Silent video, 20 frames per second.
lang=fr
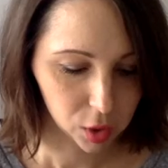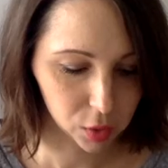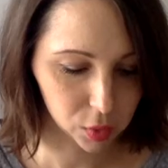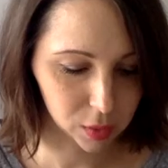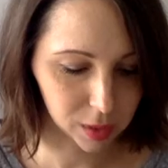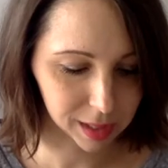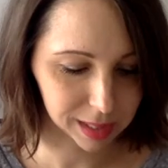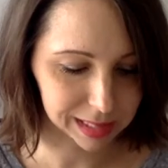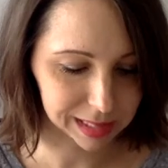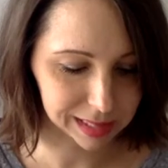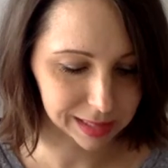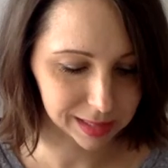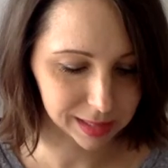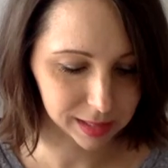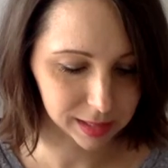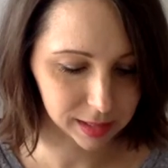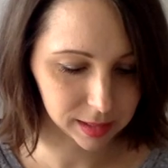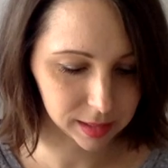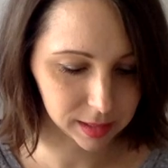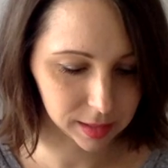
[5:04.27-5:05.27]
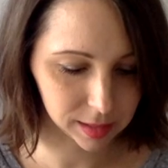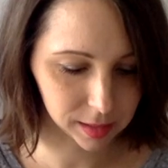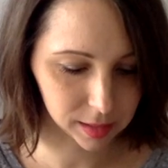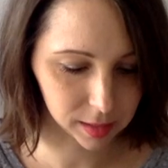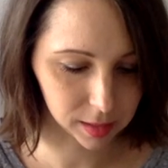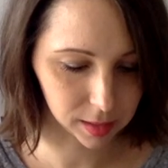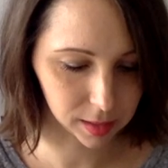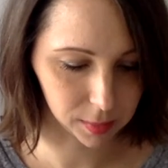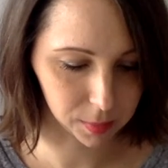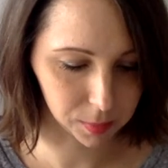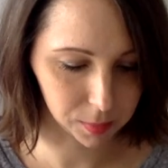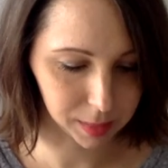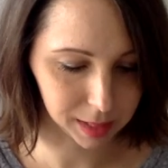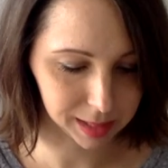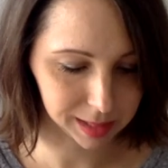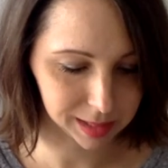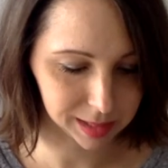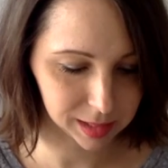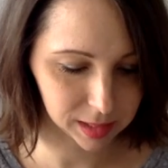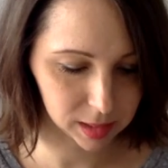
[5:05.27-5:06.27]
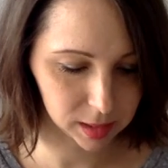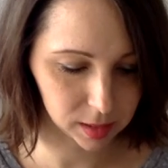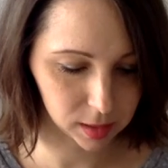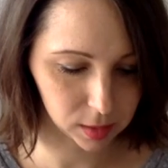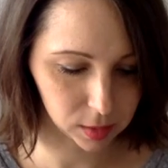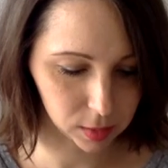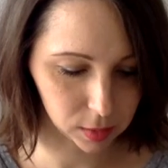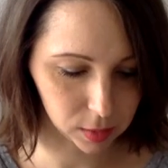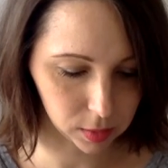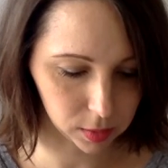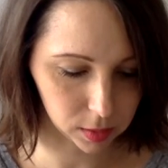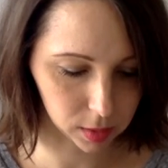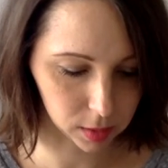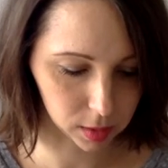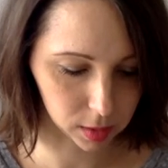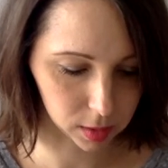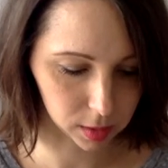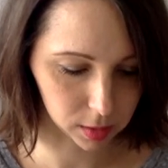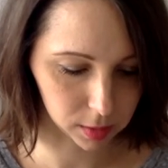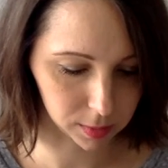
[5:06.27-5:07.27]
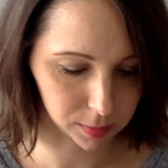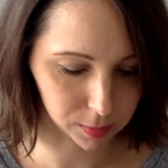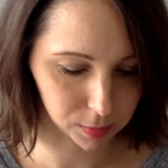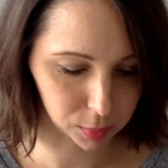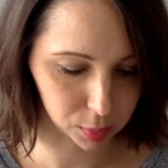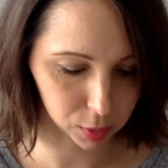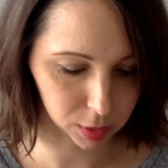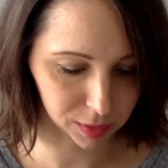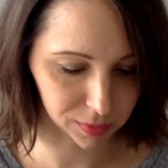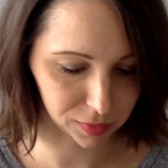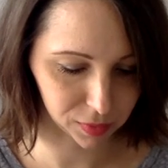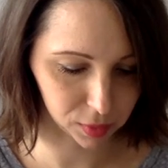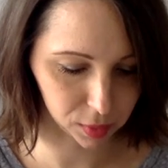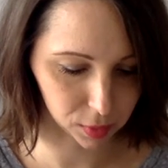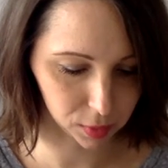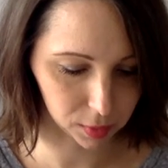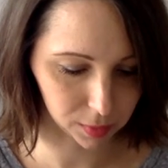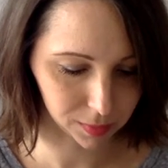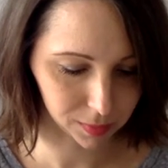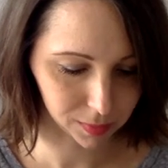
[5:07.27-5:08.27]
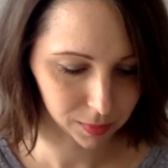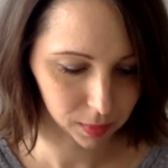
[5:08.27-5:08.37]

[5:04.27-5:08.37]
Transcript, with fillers: Donc là c'est un euh, masque euh, purifiant